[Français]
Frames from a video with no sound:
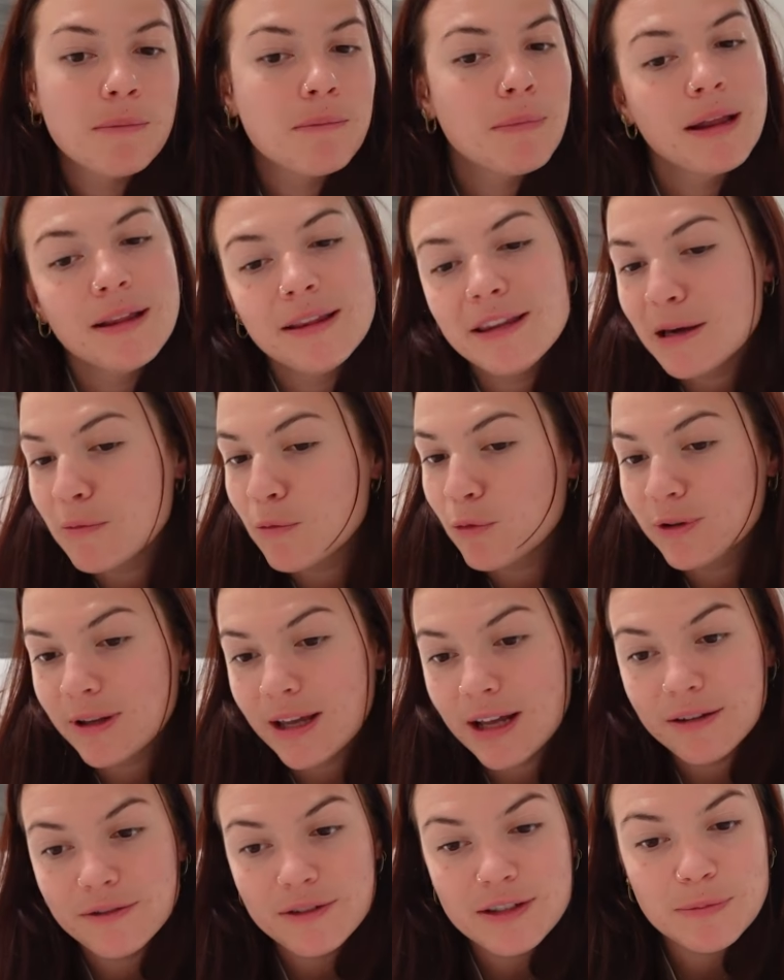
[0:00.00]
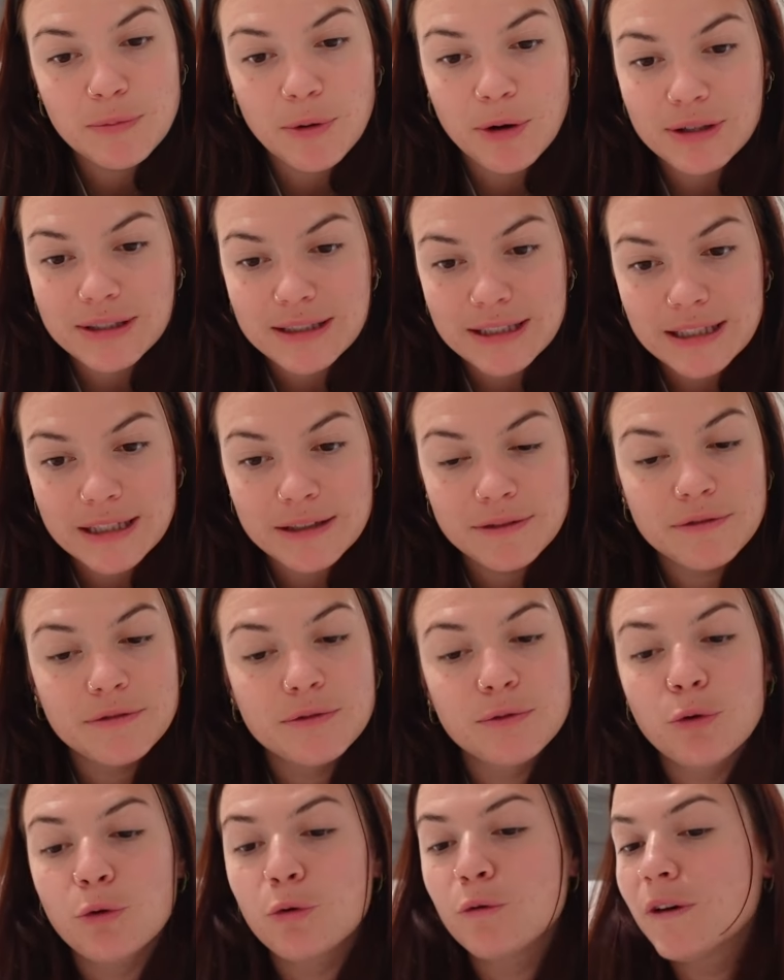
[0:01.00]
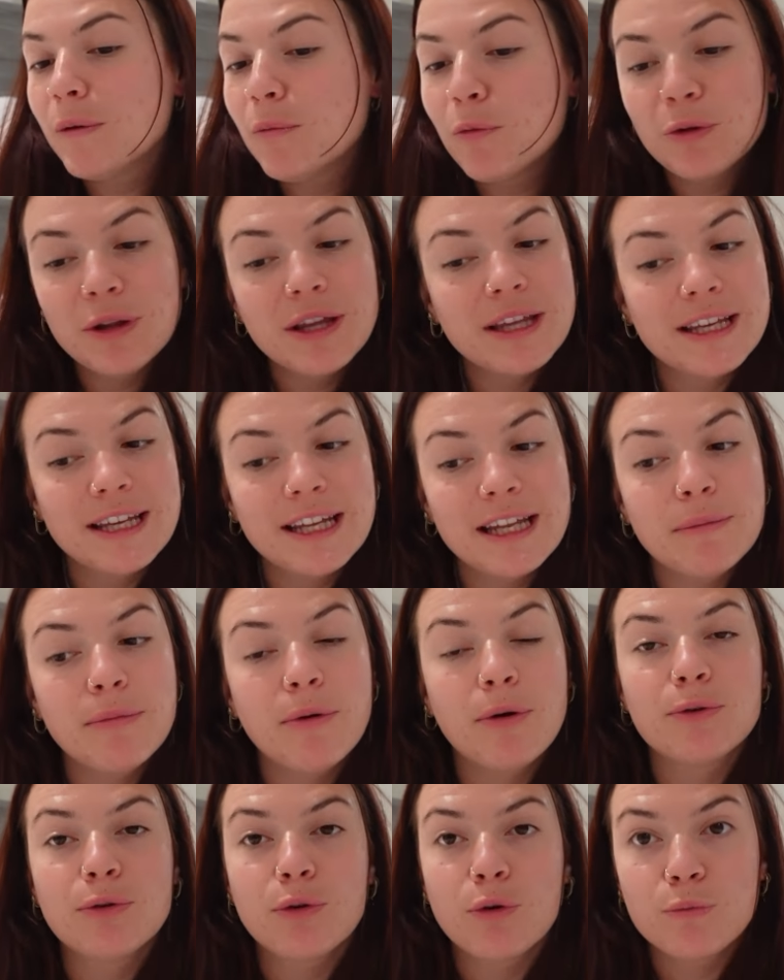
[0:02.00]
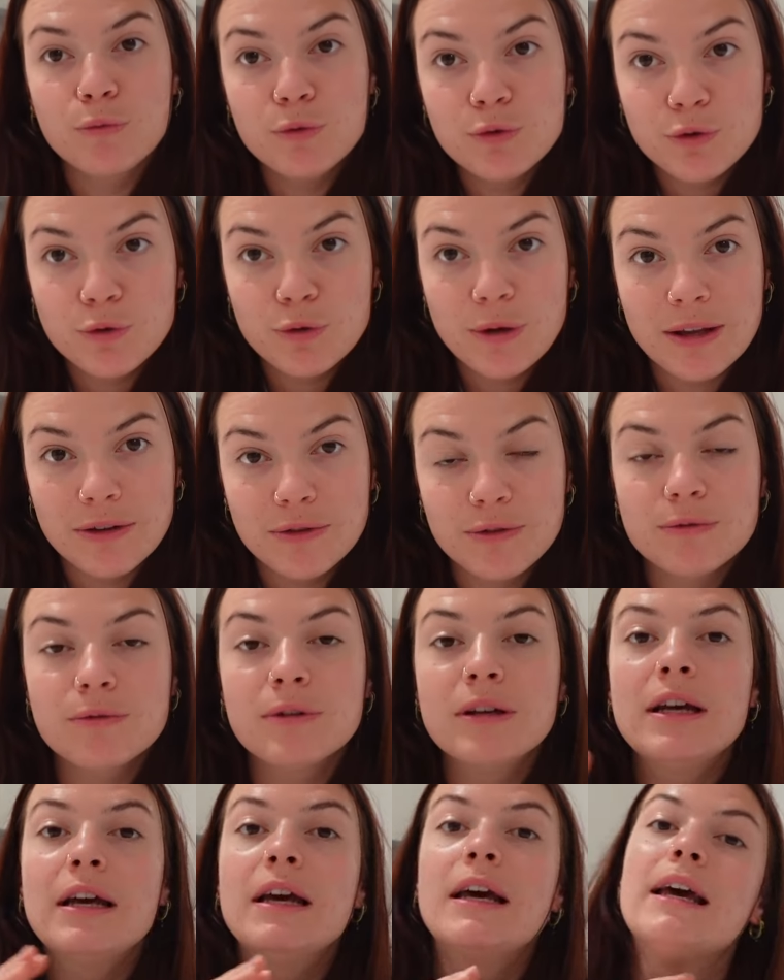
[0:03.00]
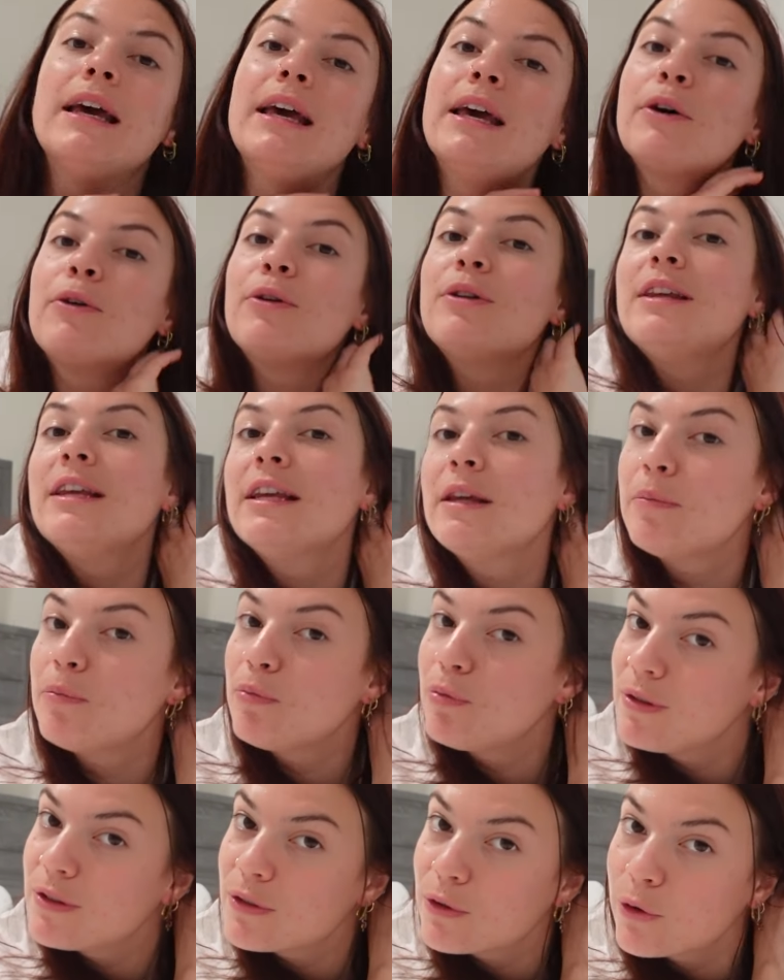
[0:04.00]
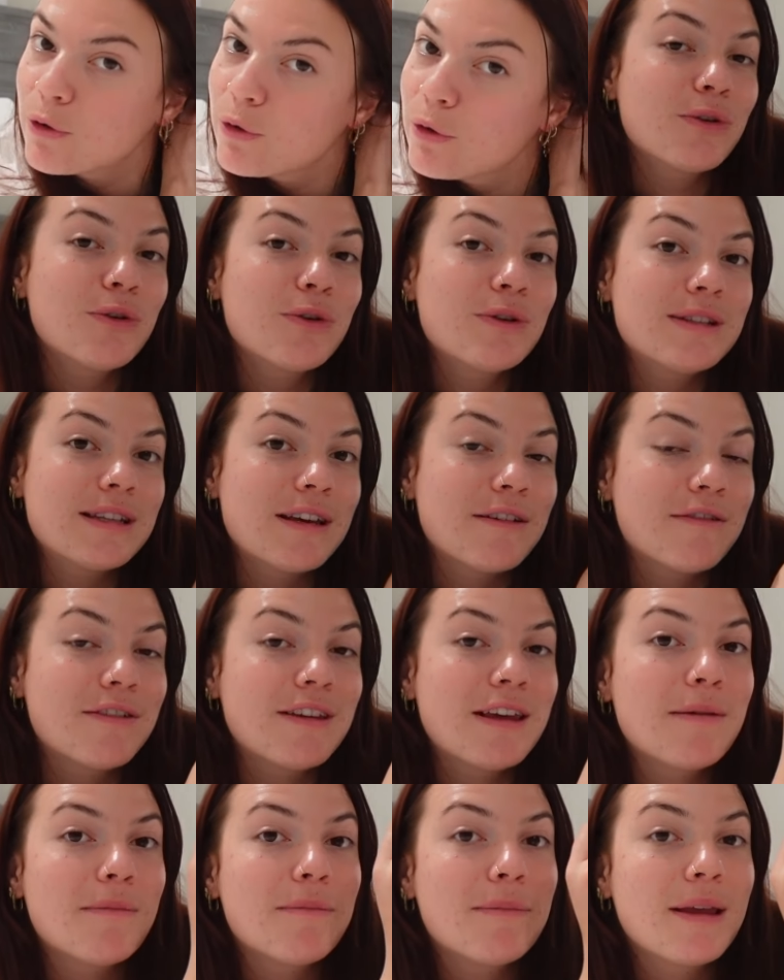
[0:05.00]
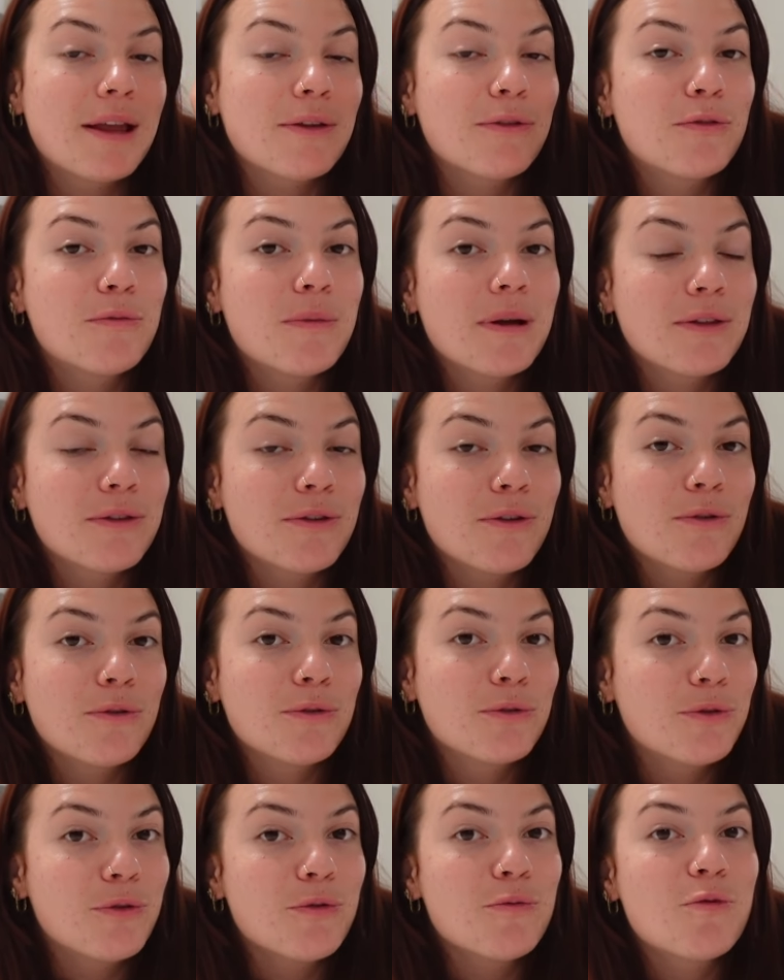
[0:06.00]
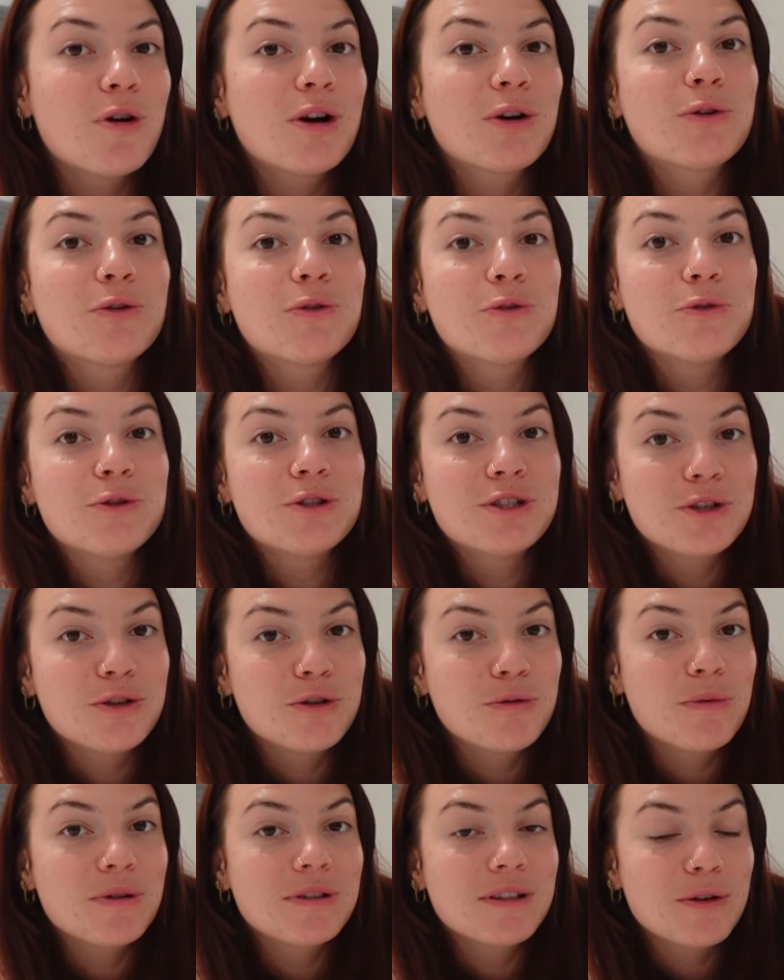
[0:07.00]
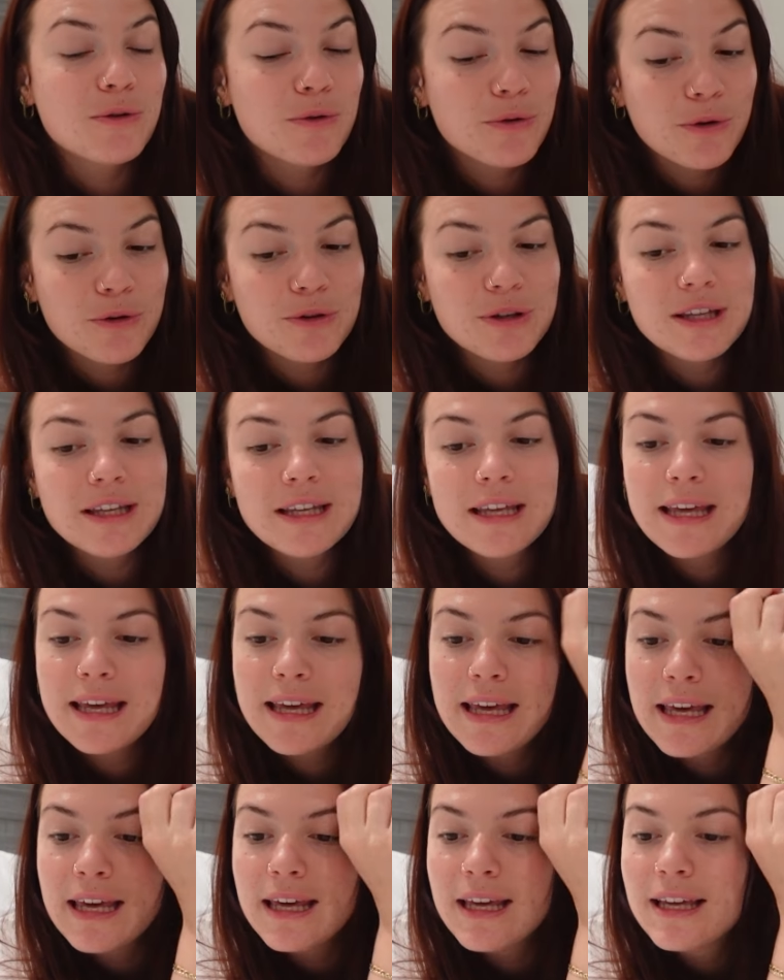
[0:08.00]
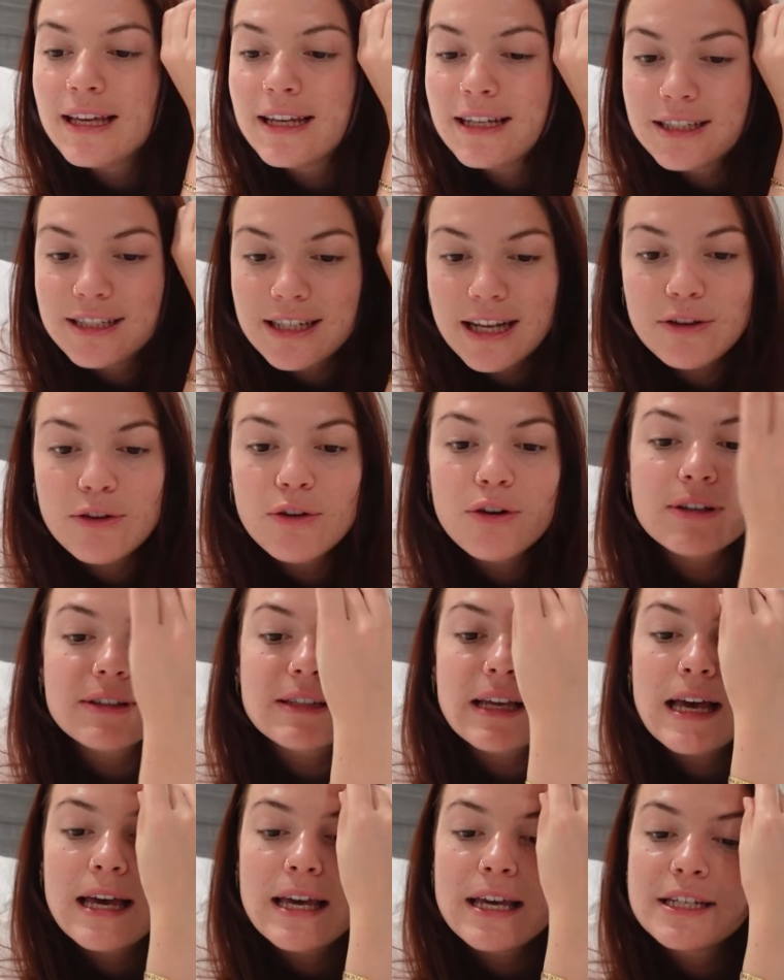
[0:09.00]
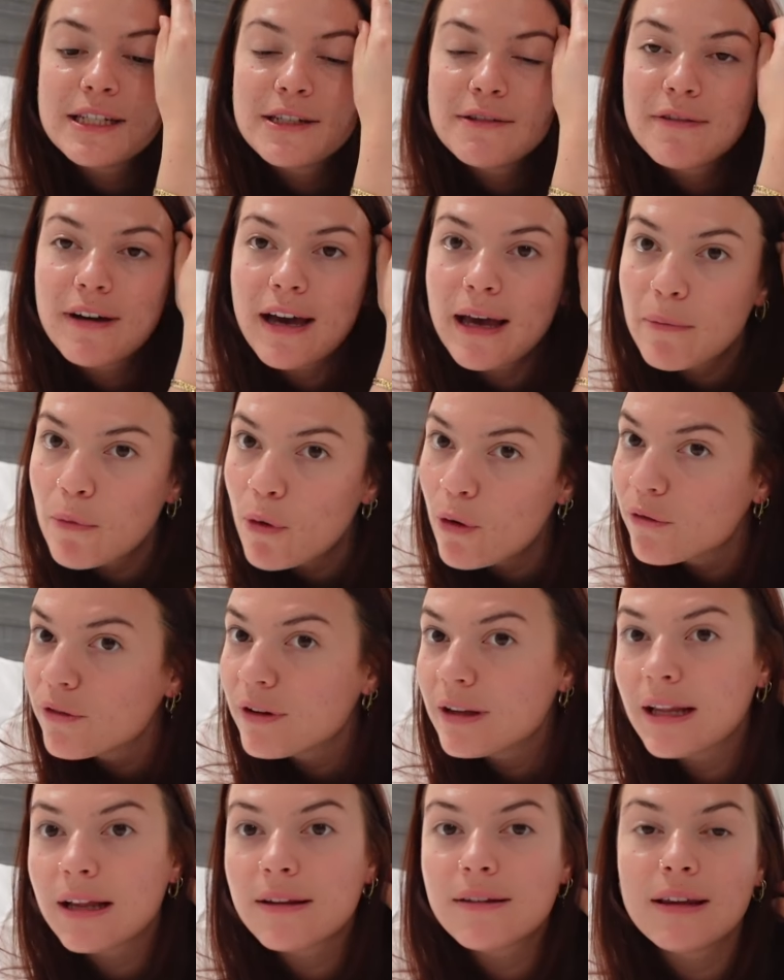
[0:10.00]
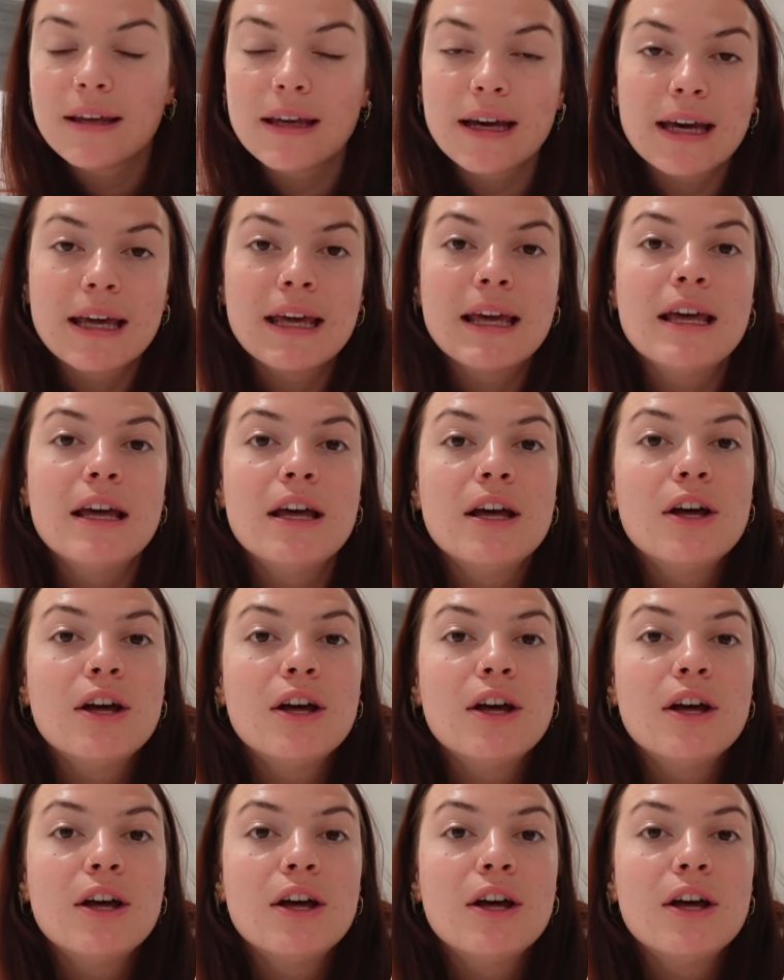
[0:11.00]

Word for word: Maintenir mon train de vie sportif, trouver mon équilibre entre musculation et running puisque ça fait bientôt maintenant deux mois que j'ai commencé le running et j'adore ça et j'ai vraiment envie de l'intégrer